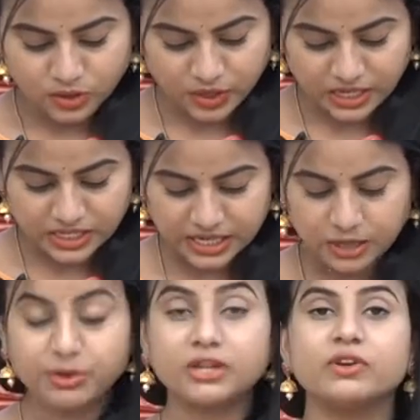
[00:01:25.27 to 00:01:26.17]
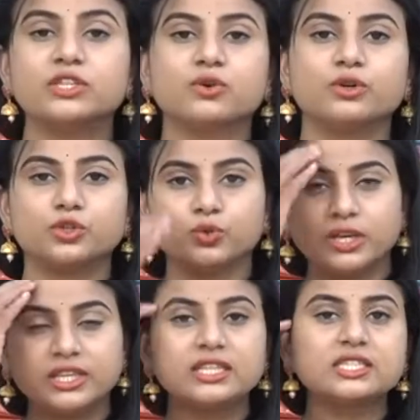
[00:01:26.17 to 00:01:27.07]
సో ఇలా సింగిల్ పీట్ వేసుకోవచ్చు
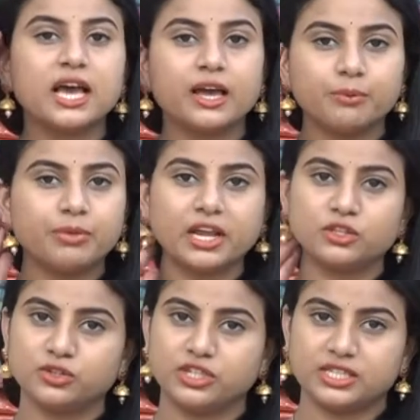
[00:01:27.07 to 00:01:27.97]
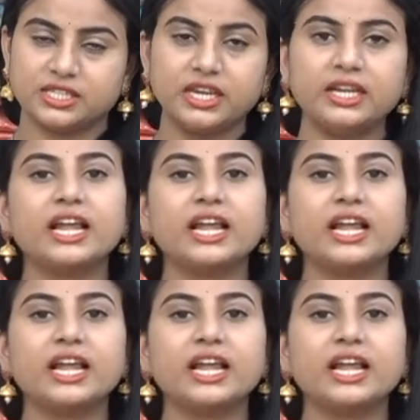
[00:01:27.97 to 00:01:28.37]
ఇది శారీ ప్రైస్ వచ్చేసి